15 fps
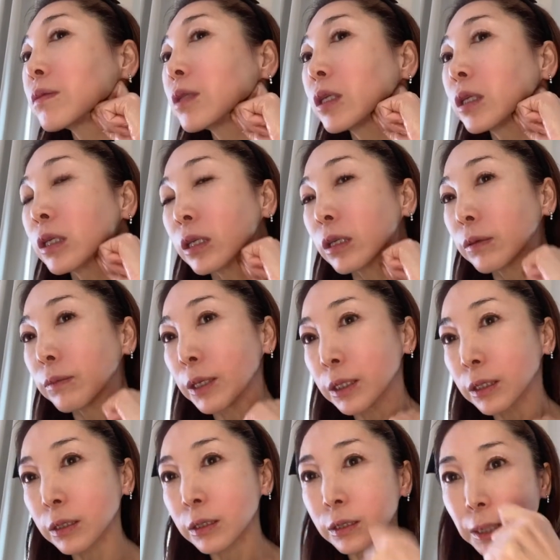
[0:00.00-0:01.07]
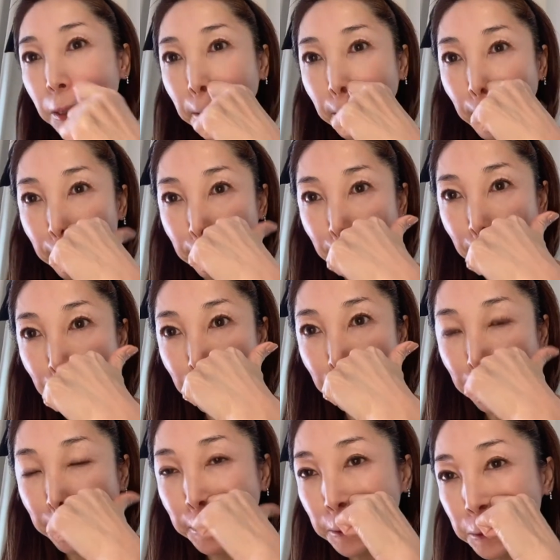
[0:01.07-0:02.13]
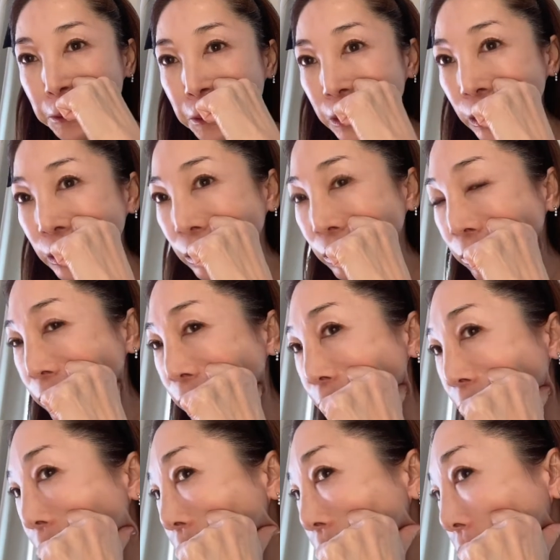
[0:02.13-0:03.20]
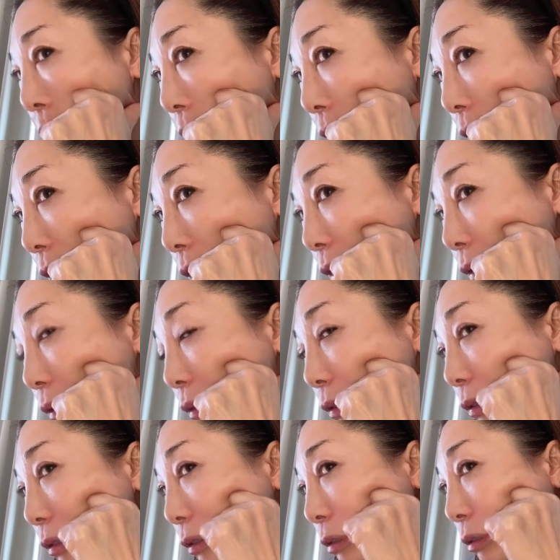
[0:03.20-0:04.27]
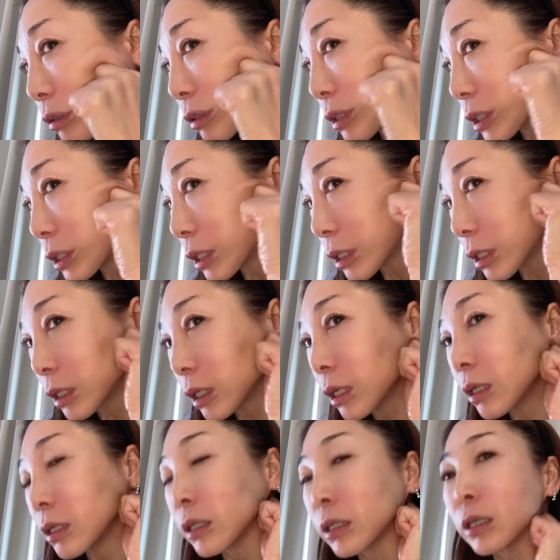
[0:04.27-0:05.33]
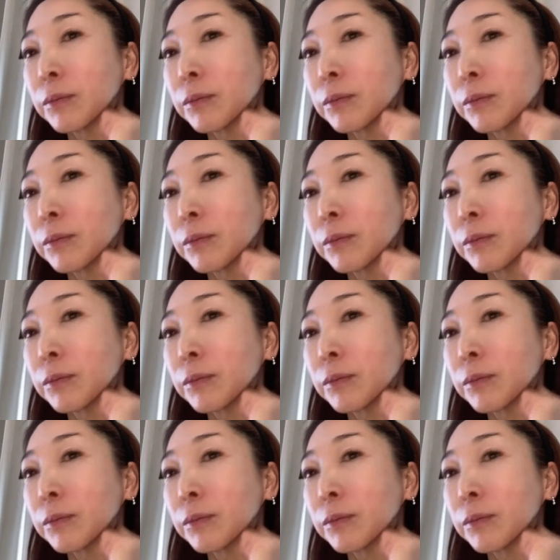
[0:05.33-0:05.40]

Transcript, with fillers: いきます3回目小鼻の横に差し込んでしっかりとほぐしながらいき